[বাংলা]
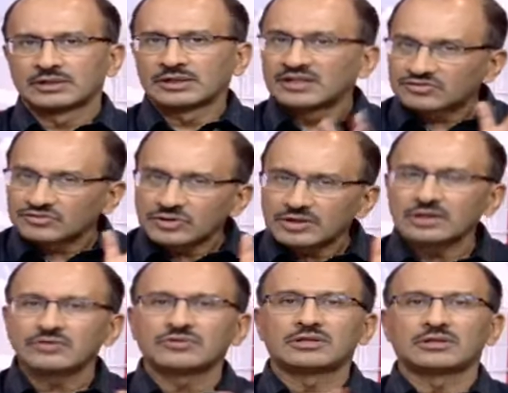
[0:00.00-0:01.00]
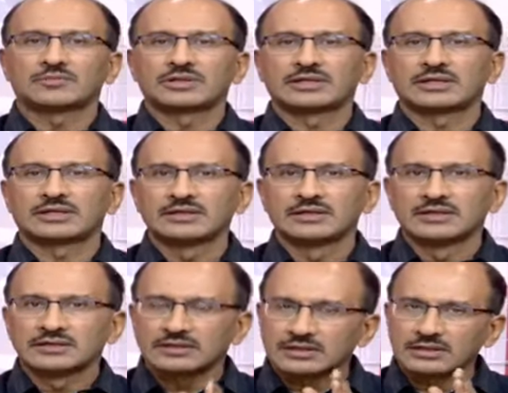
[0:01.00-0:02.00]
হিস্টোরিক্যালি যদি আমরা দেখি
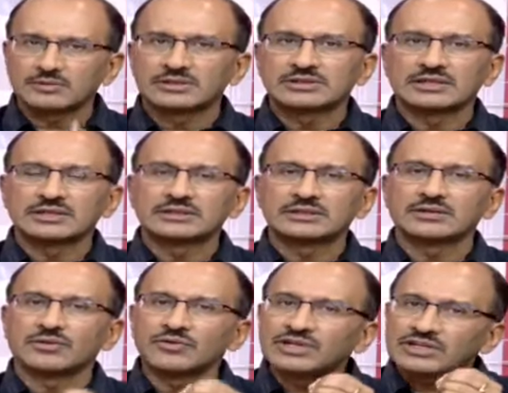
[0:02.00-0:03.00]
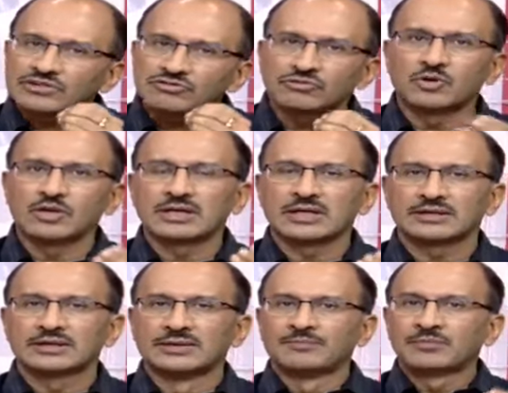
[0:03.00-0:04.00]
সেখানে আমরা জানি যে অনেকটা সময় লাগে